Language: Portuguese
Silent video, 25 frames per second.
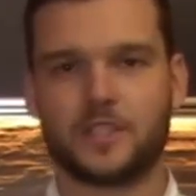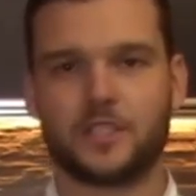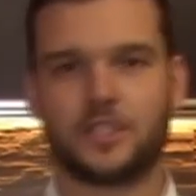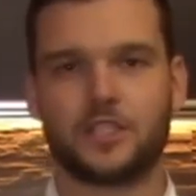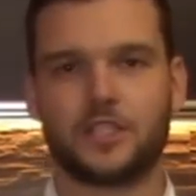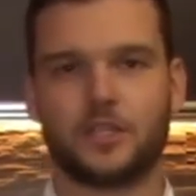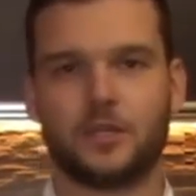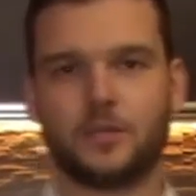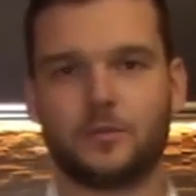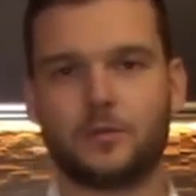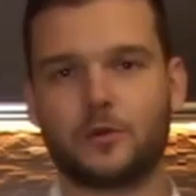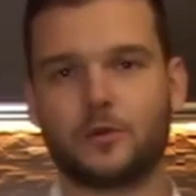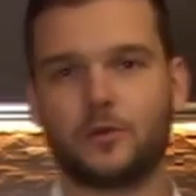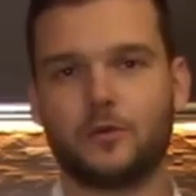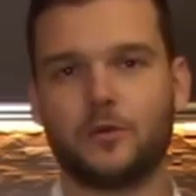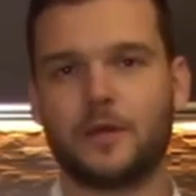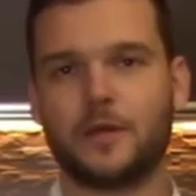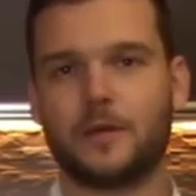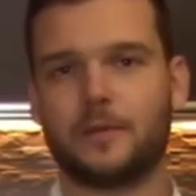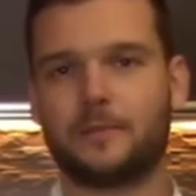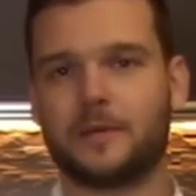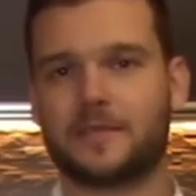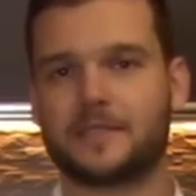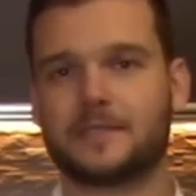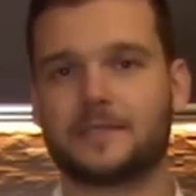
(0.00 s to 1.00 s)
A gente não
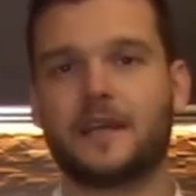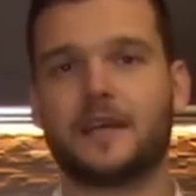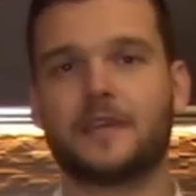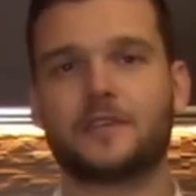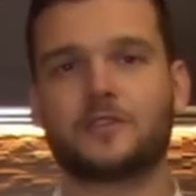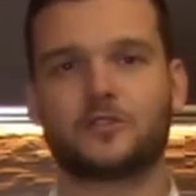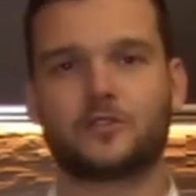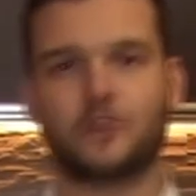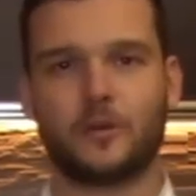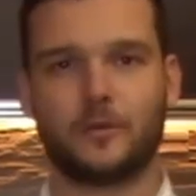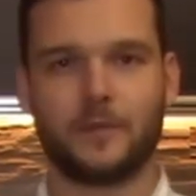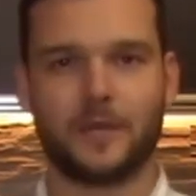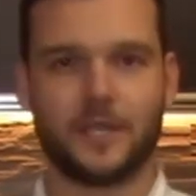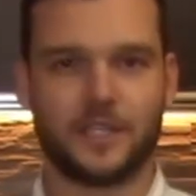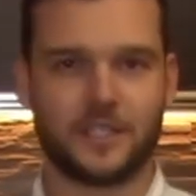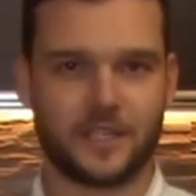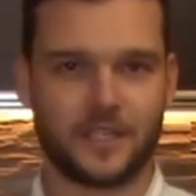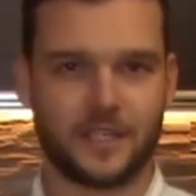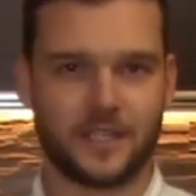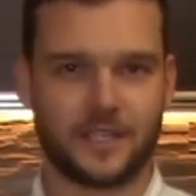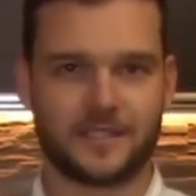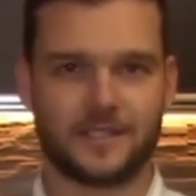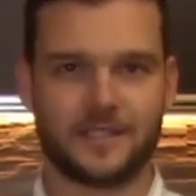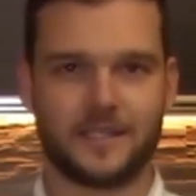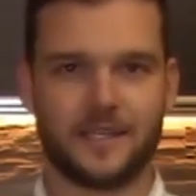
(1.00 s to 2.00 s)
procura passar
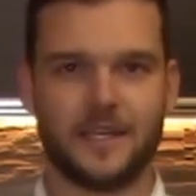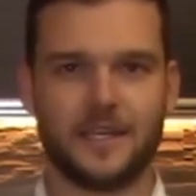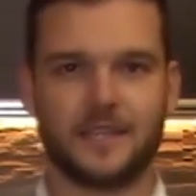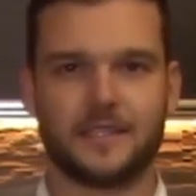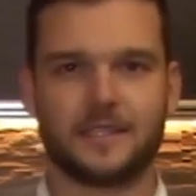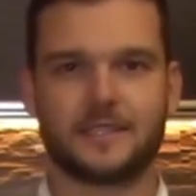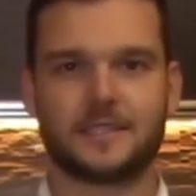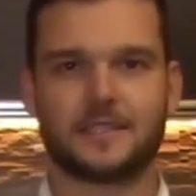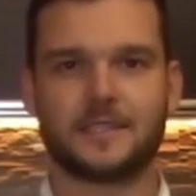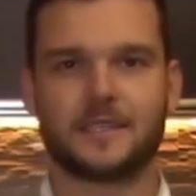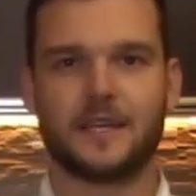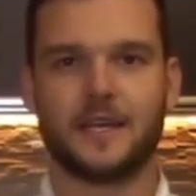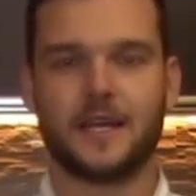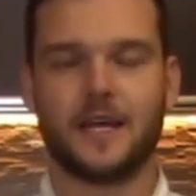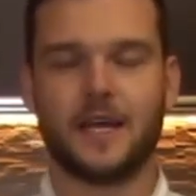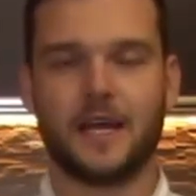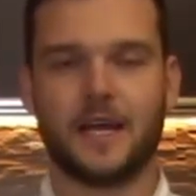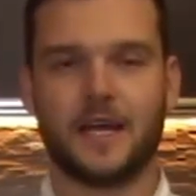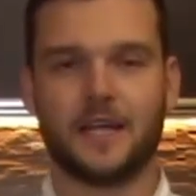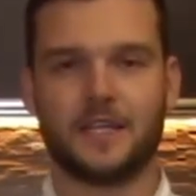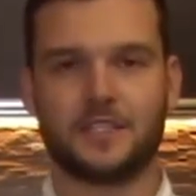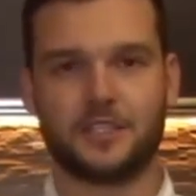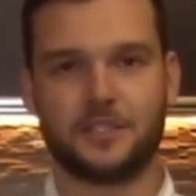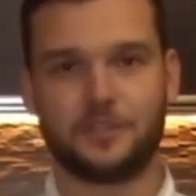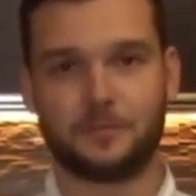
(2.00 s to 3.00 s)
somente receitas,
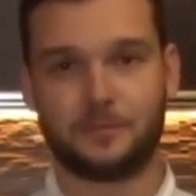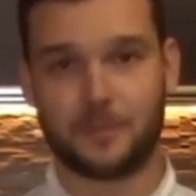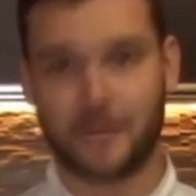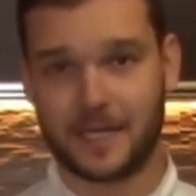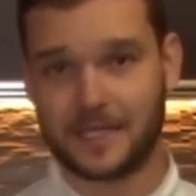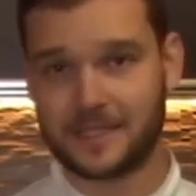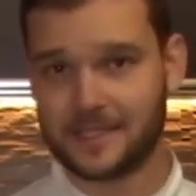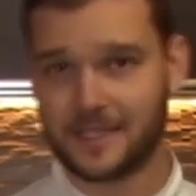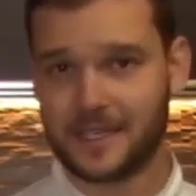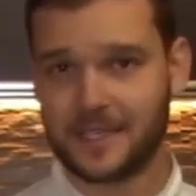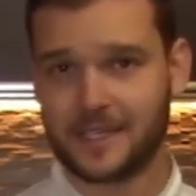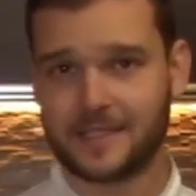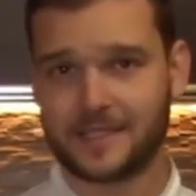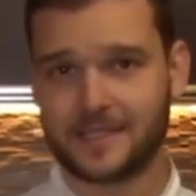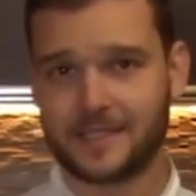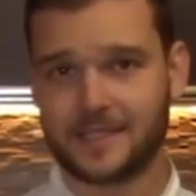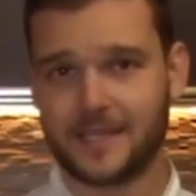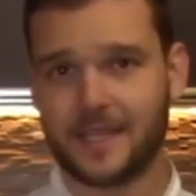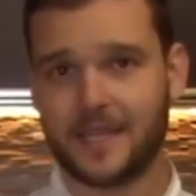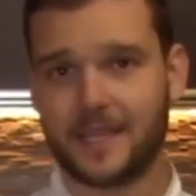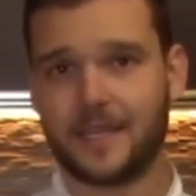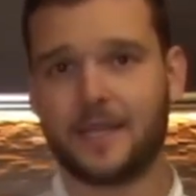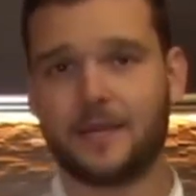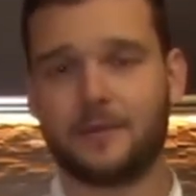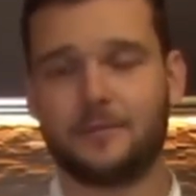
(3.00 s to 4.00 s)
a gente passa
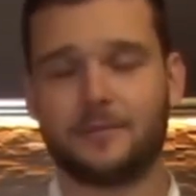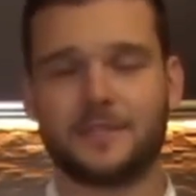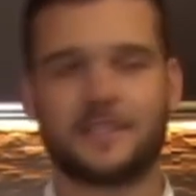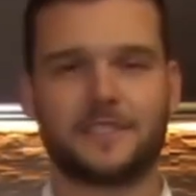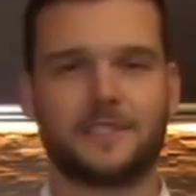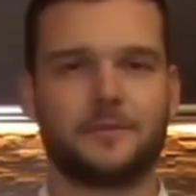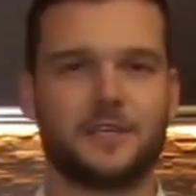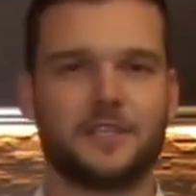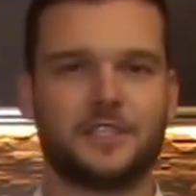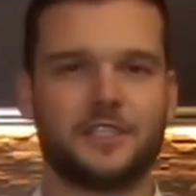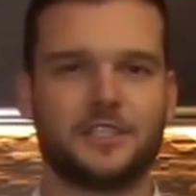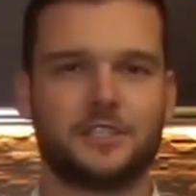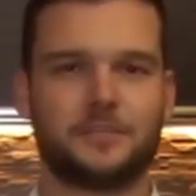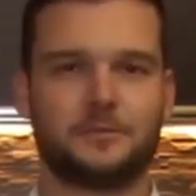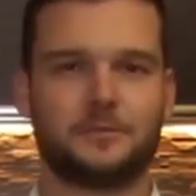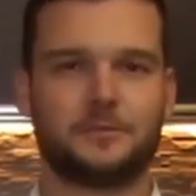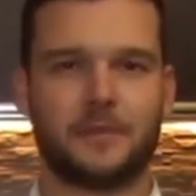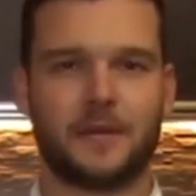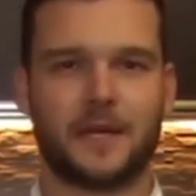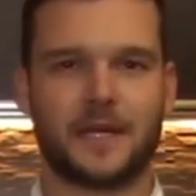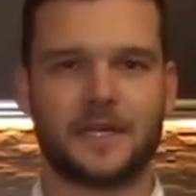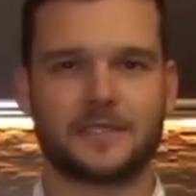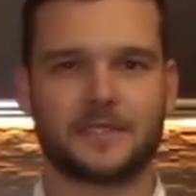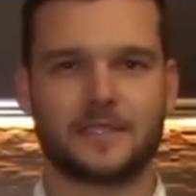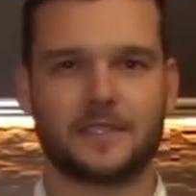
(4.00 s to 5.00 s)
receita, mas também a
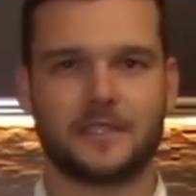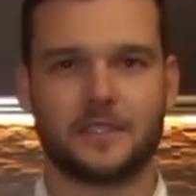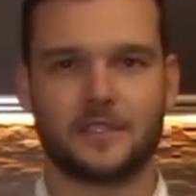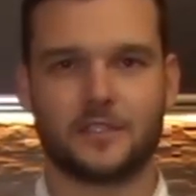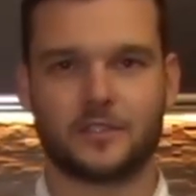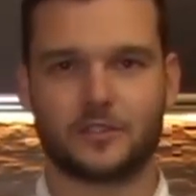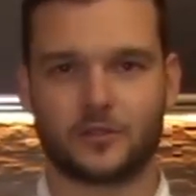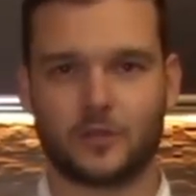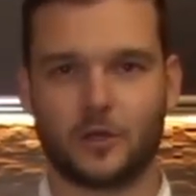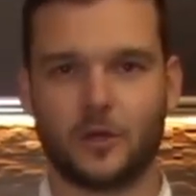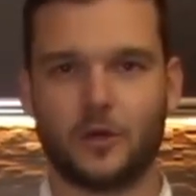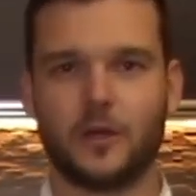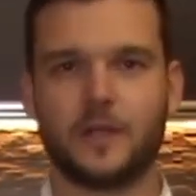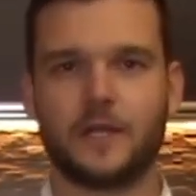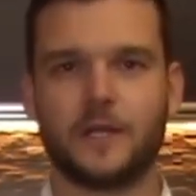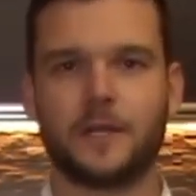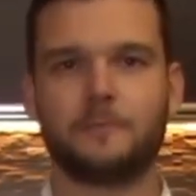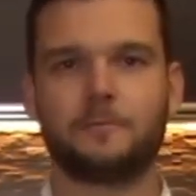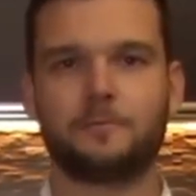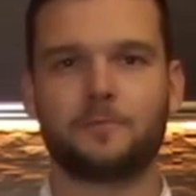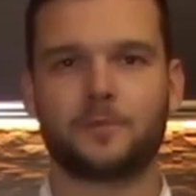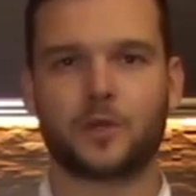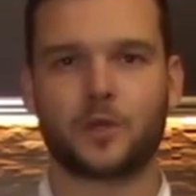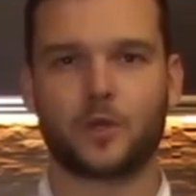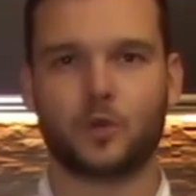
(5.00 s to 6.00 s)
gente passa
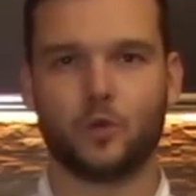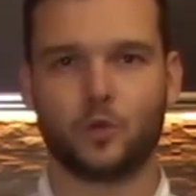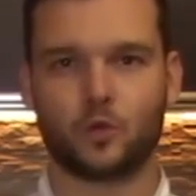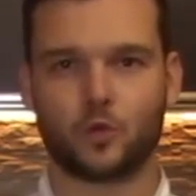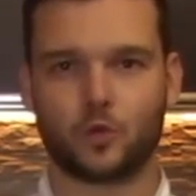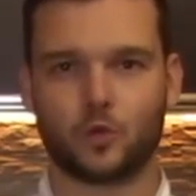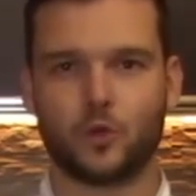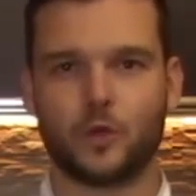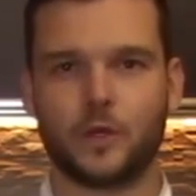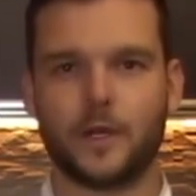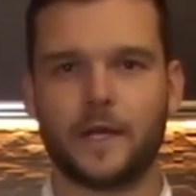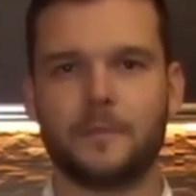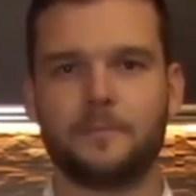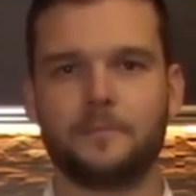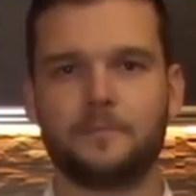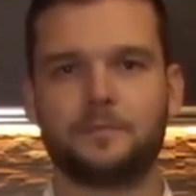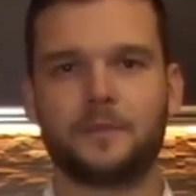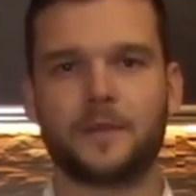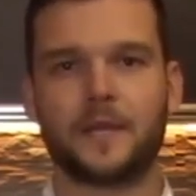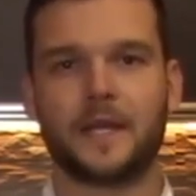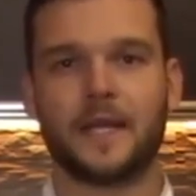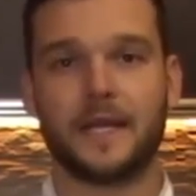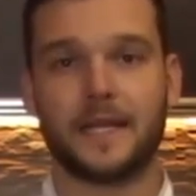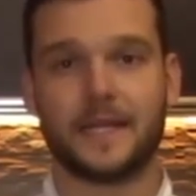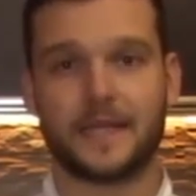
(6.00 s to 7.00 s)
história,
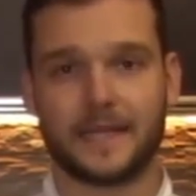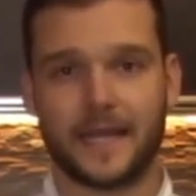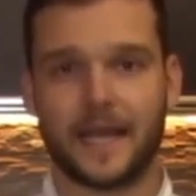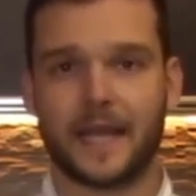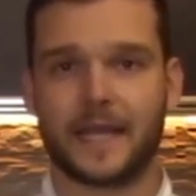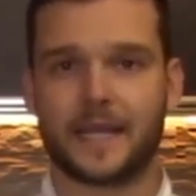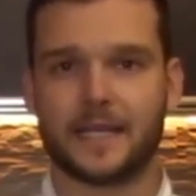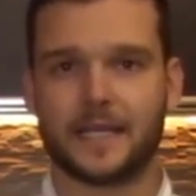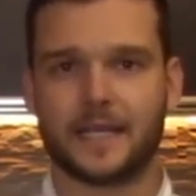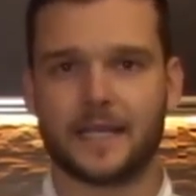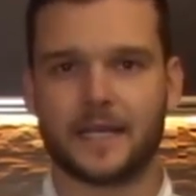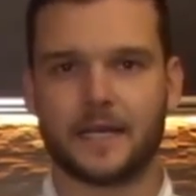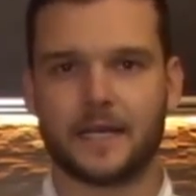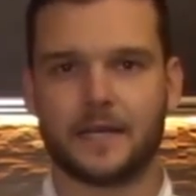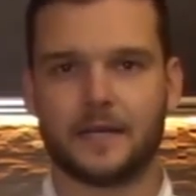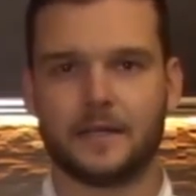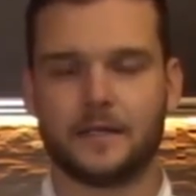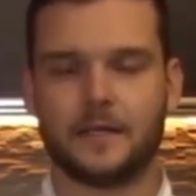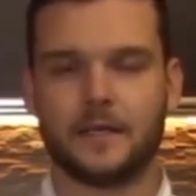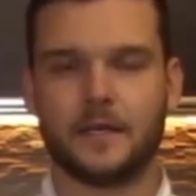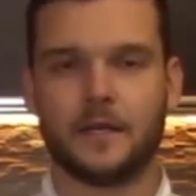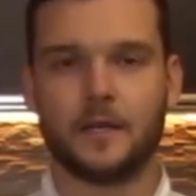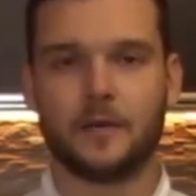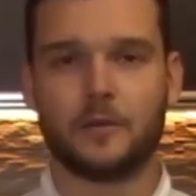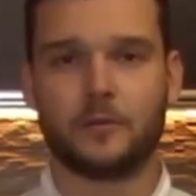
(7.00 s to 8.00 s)
cultura
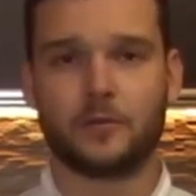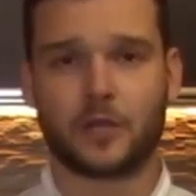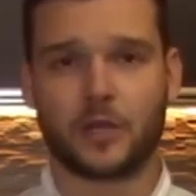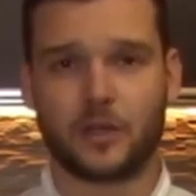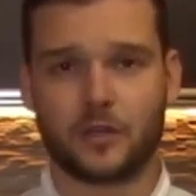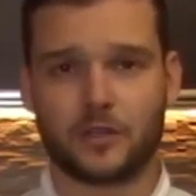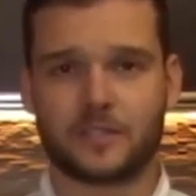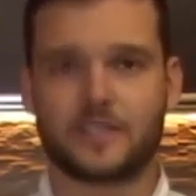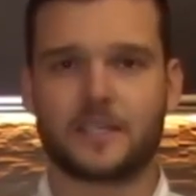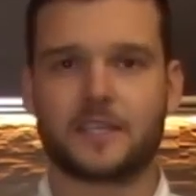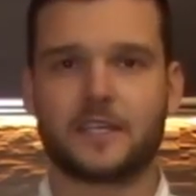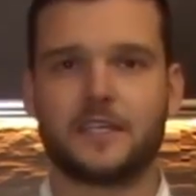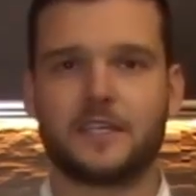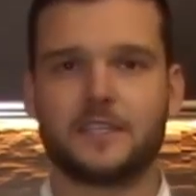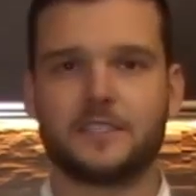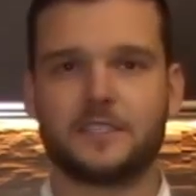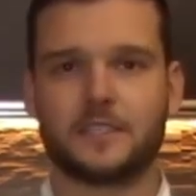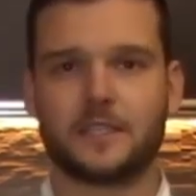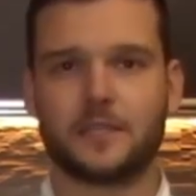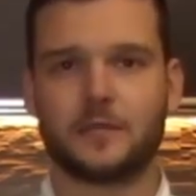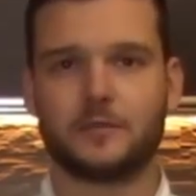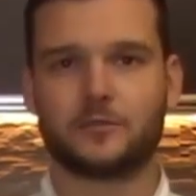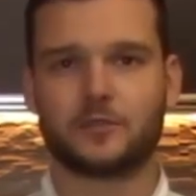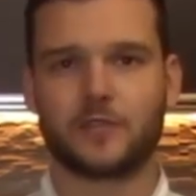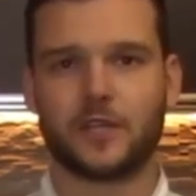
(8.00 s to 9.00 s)
técnica, porque nós
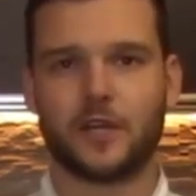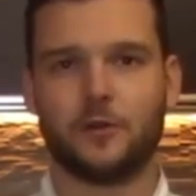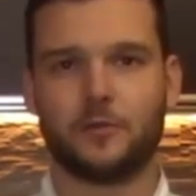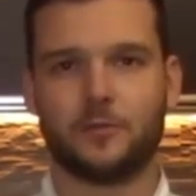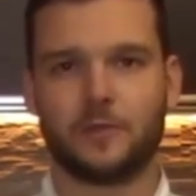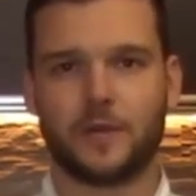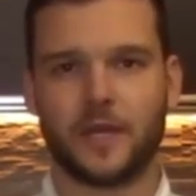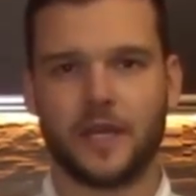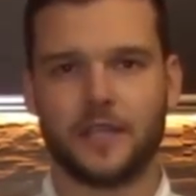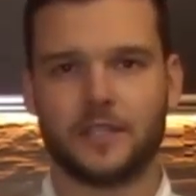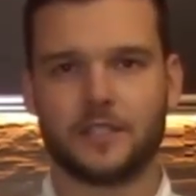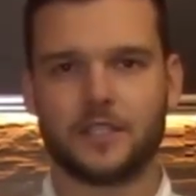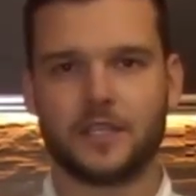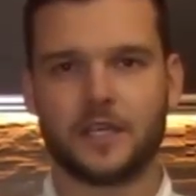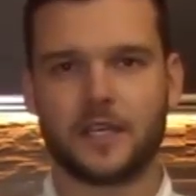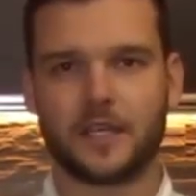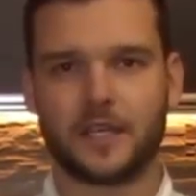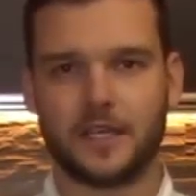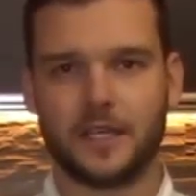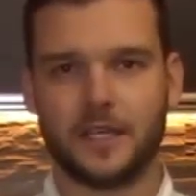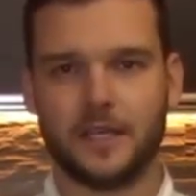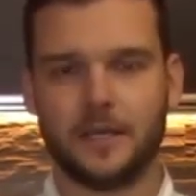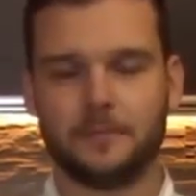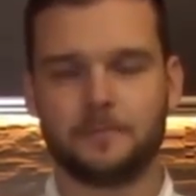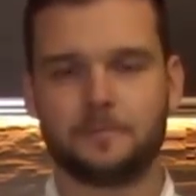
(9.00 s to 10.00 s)
acreditamos realmente
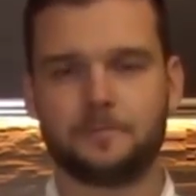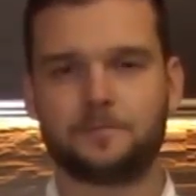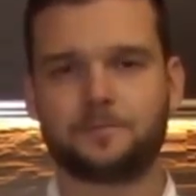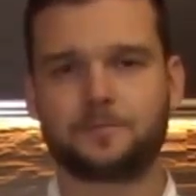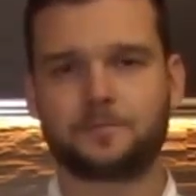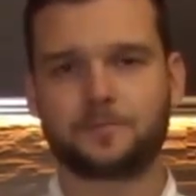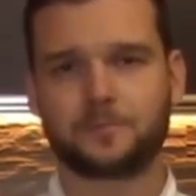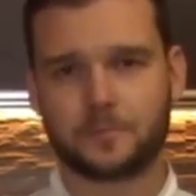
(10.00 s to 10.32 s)
que